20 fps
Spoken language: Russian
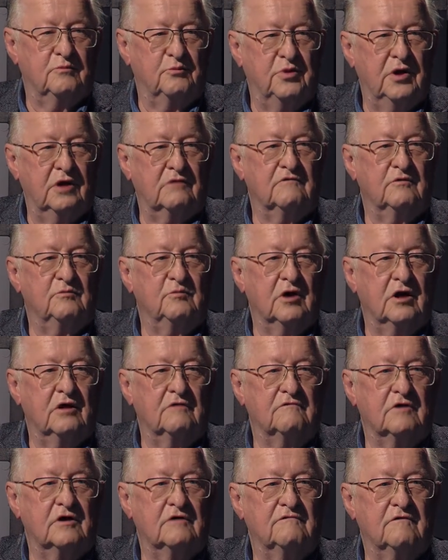Первая
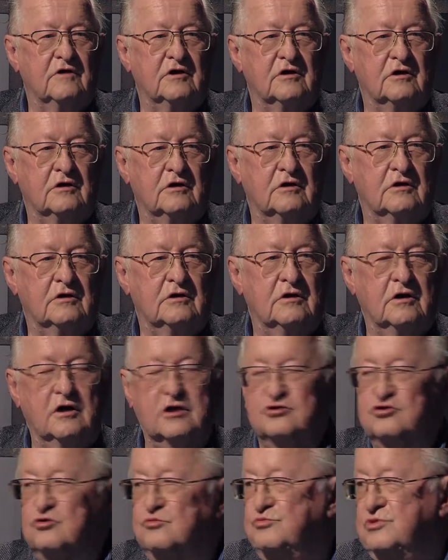мировая война,
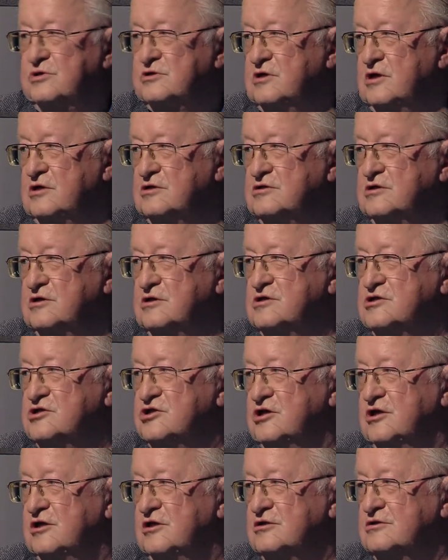о чем писал
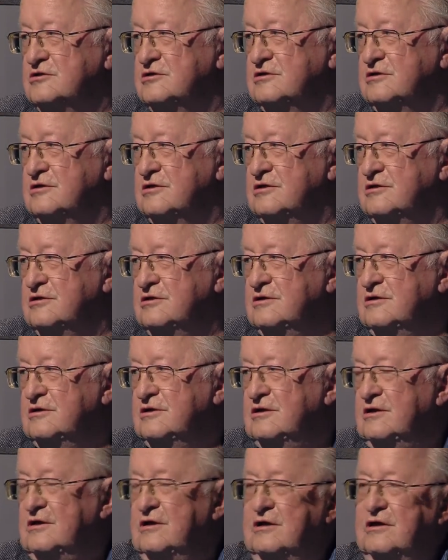Солженицын, да?
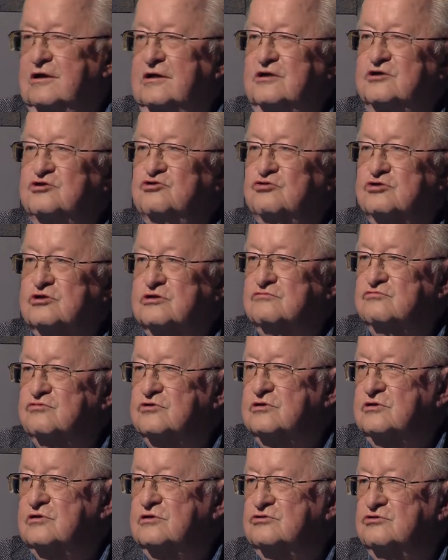еще
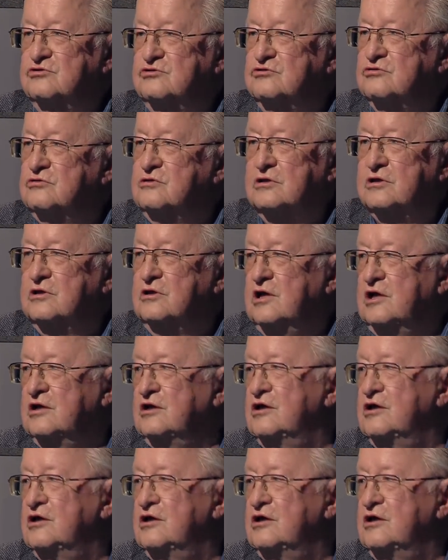чего-то, еще чего-то. Я